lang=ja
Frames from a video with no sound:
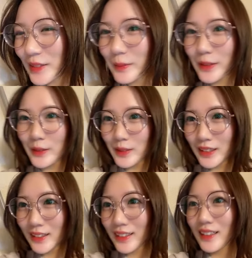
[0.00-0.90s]
こんばん
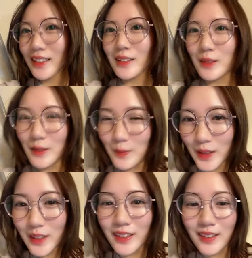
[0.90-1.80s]
はそう
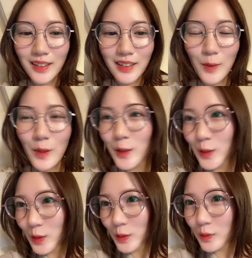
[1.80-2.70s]
今
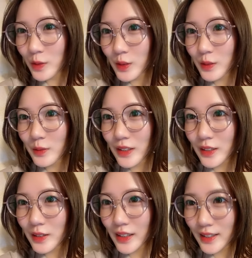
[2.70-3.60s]
イベントの申し込み
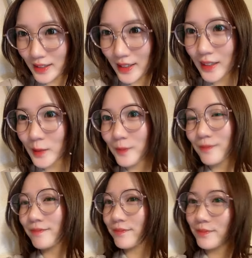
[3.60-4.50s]
中でして
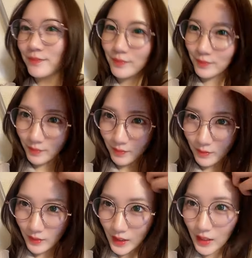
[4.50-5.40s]

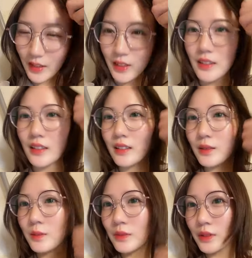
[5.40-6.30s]
第2次
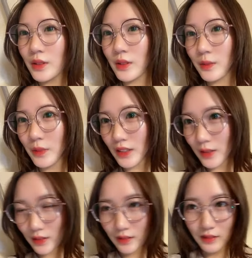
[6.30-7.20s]
申し込み
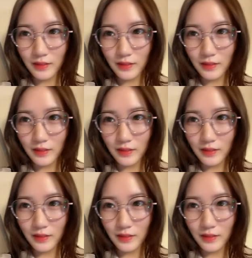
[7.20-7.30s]
中